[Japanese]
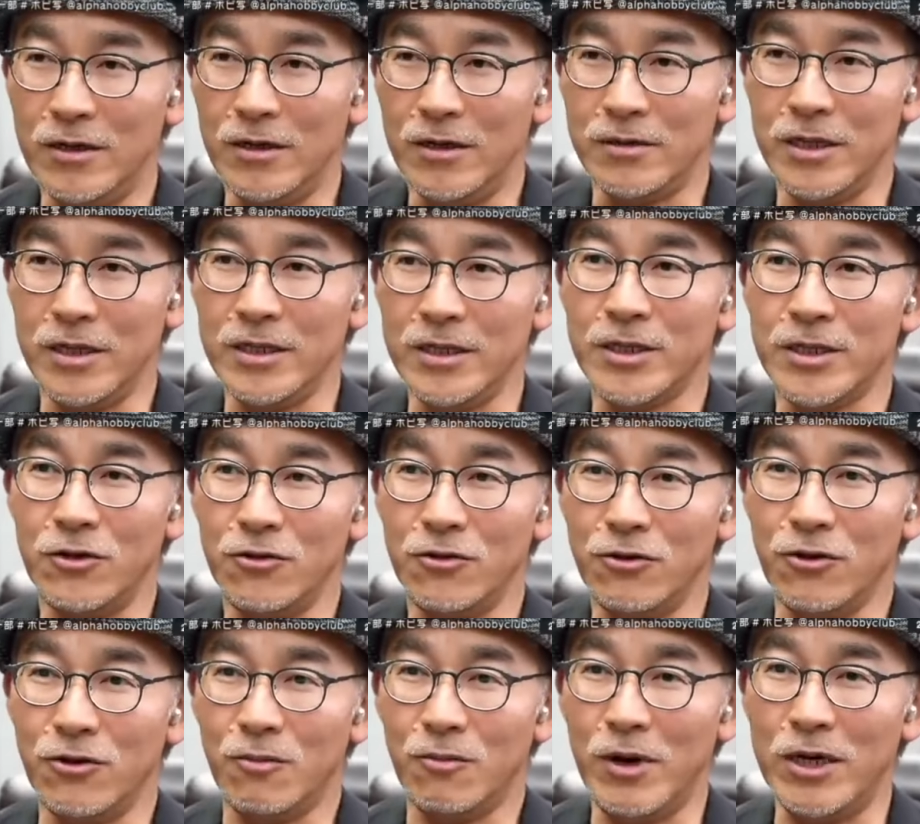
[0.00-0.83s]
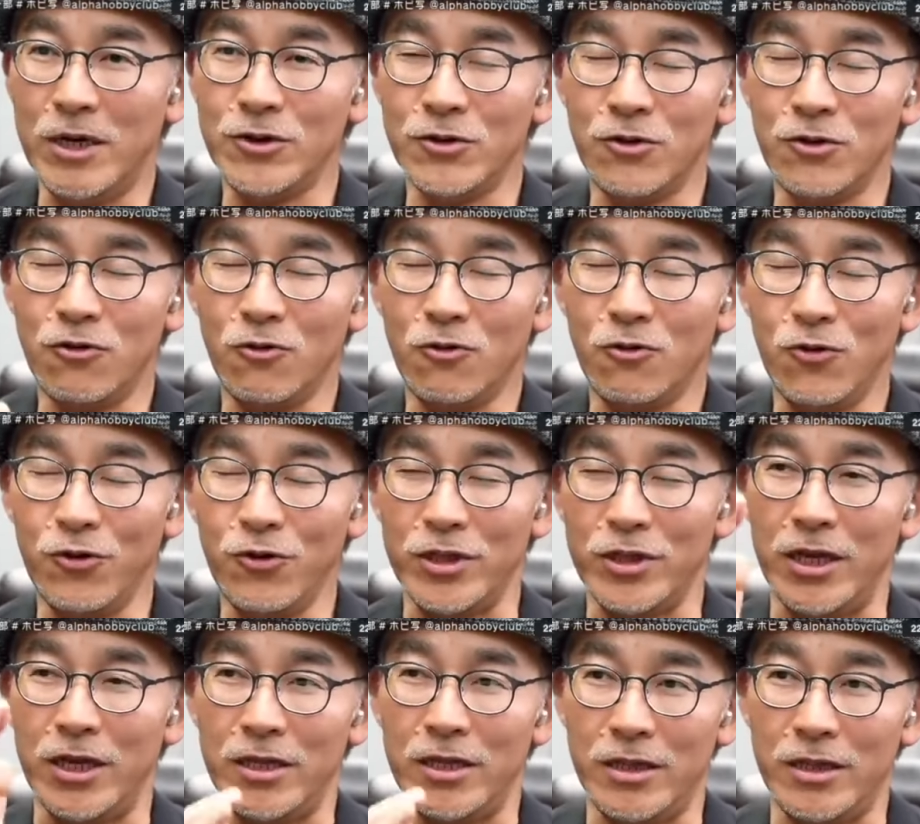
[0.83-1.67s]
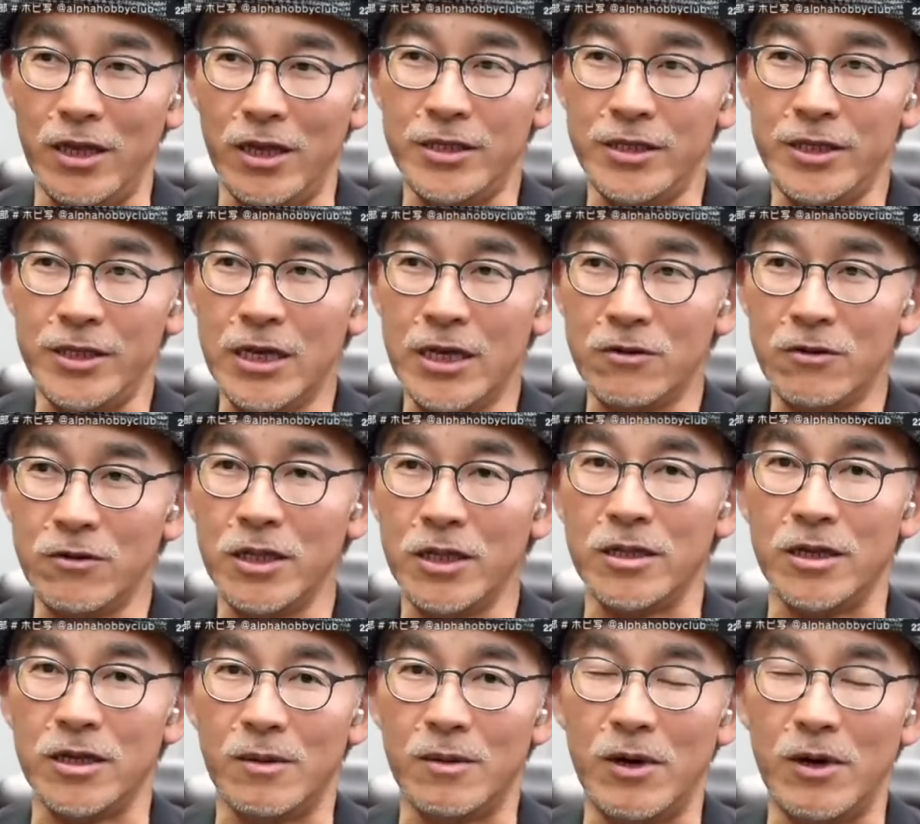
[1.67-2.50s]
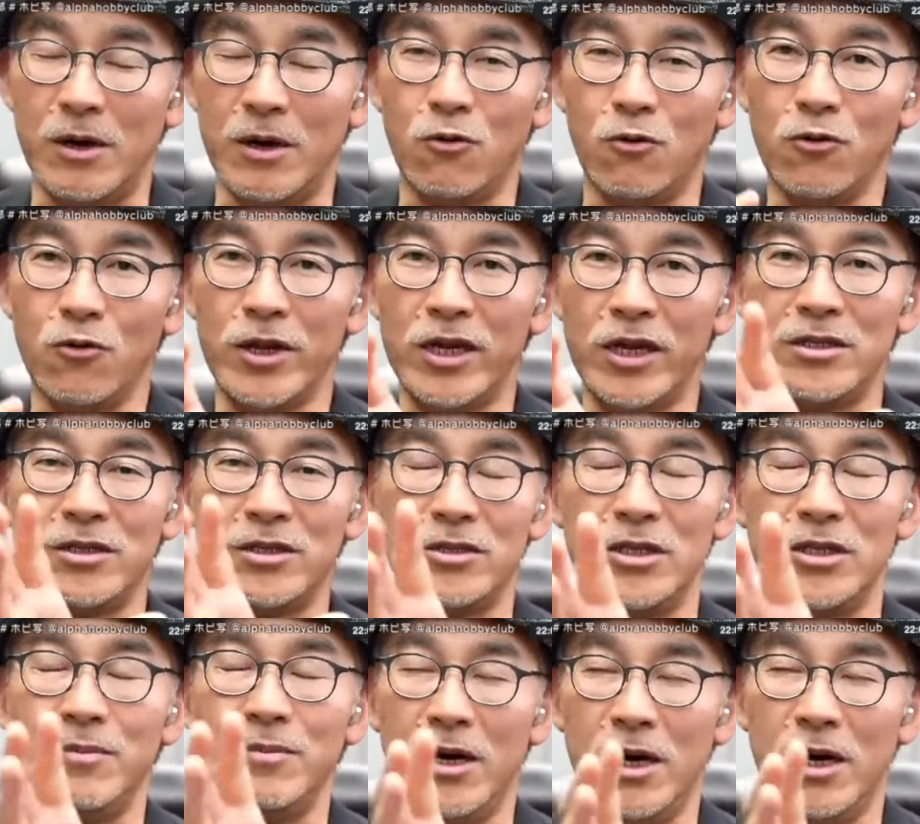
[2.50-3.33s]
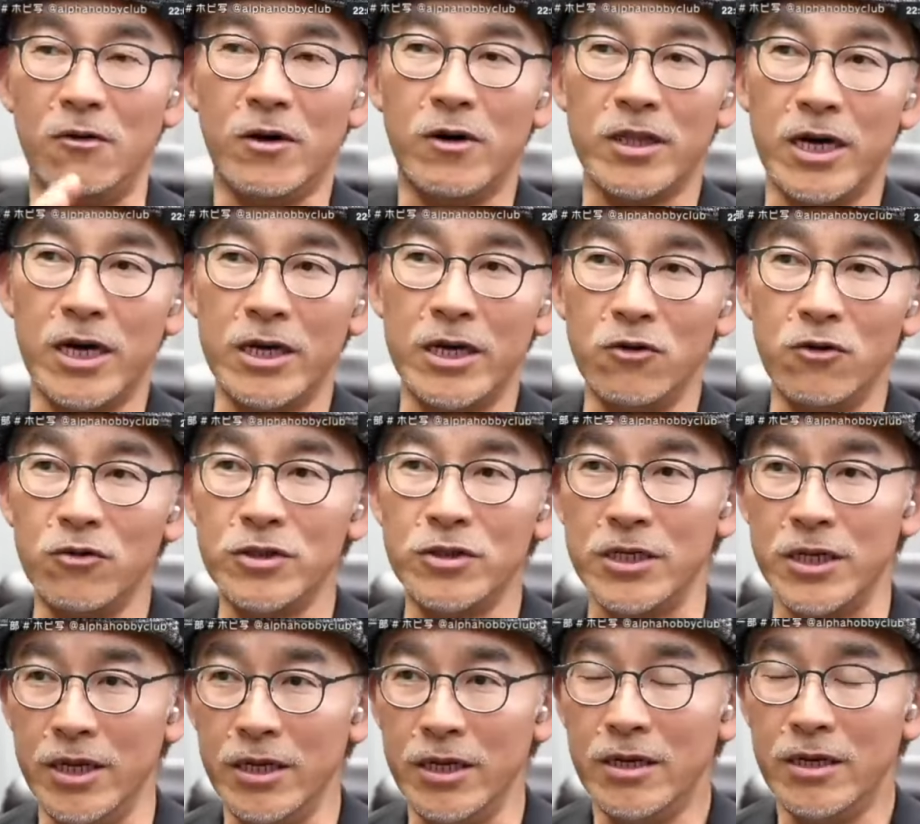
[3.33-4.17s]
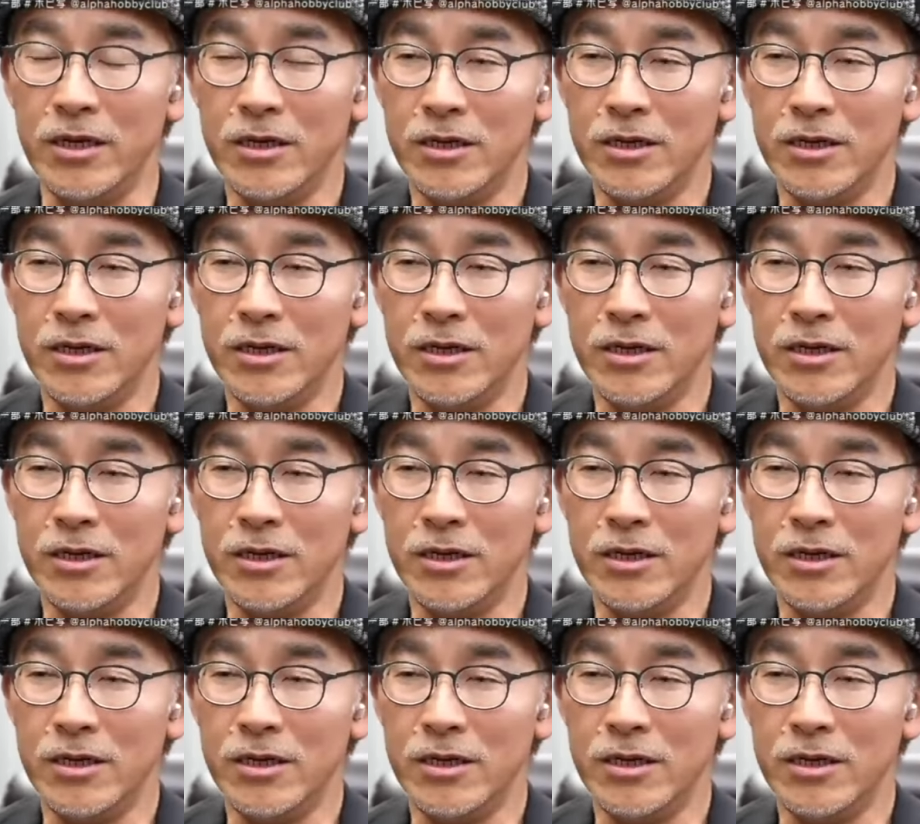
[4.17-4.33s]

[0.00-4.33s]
うん、ですけど、まあ、一応それを覚えていて、せっかくだったら、まあ、このレンズ、今、話題のうちに、